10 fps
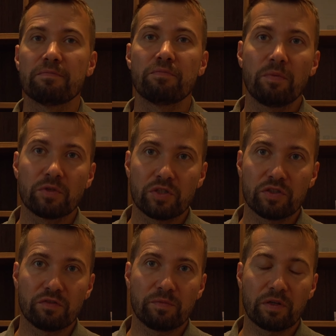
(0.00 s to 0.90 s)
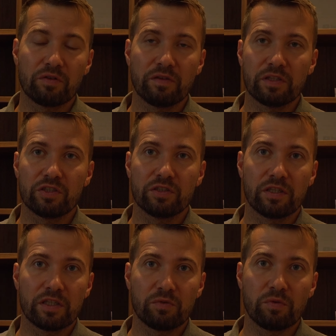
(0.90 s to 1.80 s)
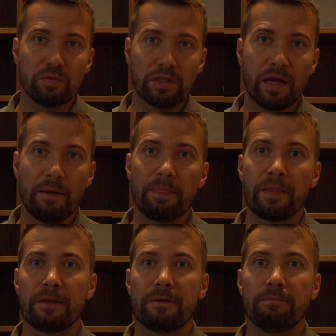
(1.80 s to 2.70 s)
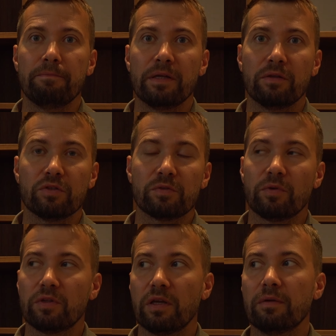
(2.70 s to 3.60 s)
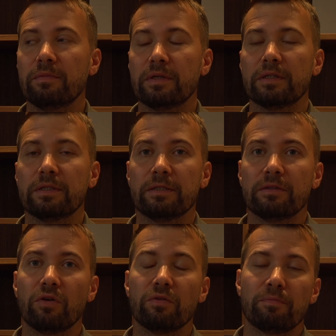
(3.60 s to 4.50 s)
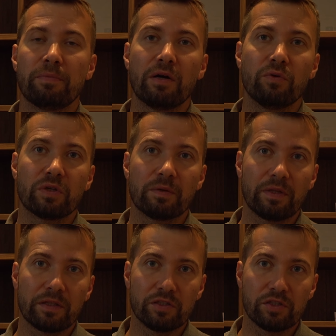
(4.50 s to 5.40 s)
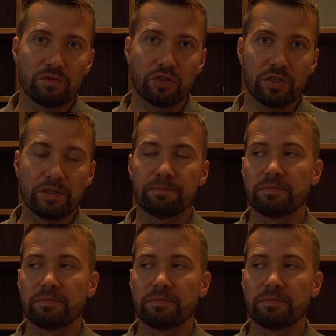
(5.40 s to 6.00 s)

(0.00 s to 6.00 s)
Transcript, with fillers: Pomożesz się wpakować na niezłą minę, będąc potem e, no, pachołkiem dla tej dziewczyny.